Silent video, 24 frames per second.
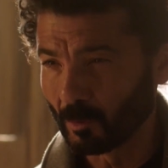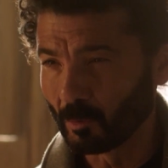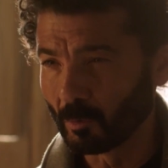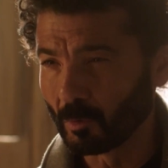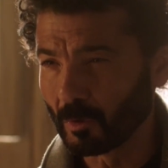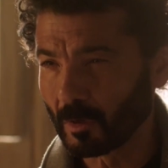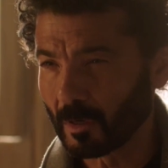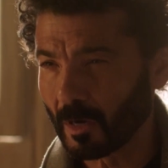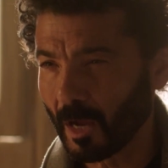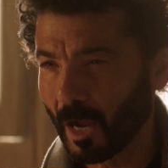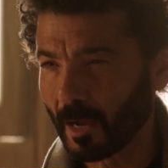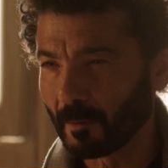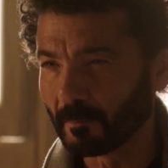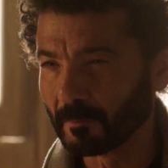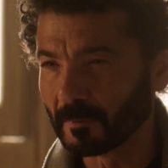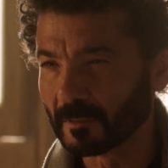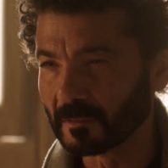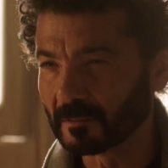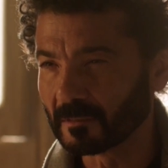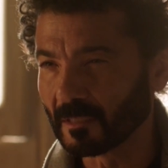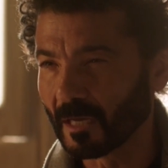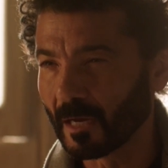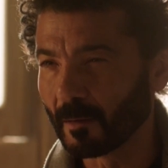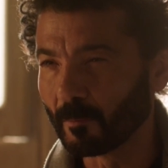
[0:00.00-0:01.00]

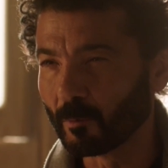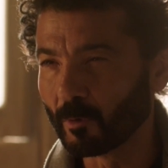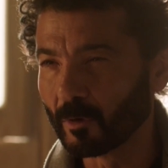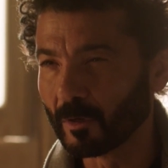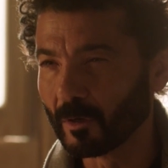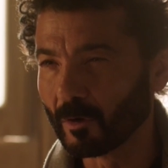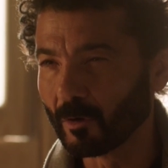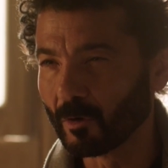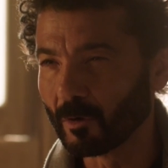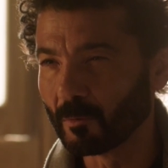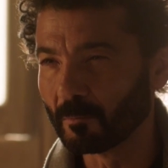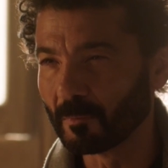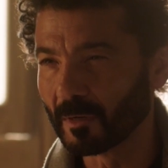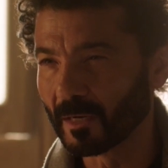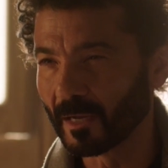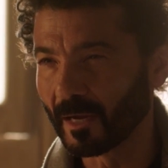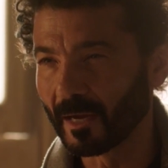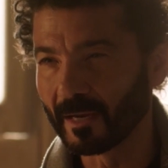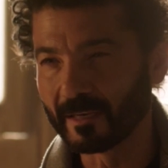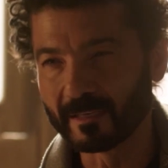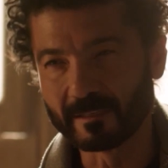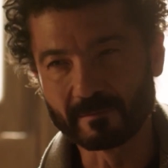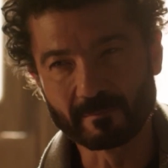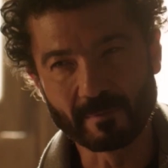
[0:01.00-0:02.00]
ورحمة أبويا وامي
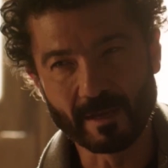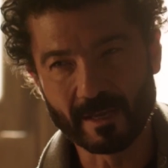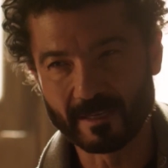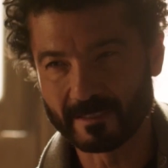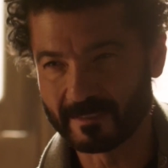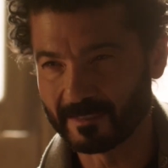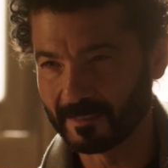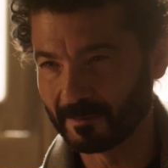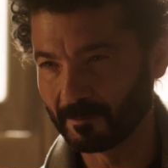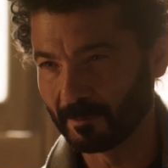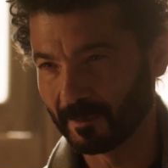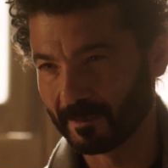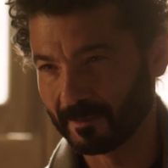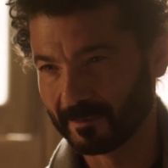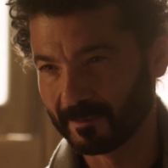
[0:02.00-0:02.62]
الغاليين ما هسيبك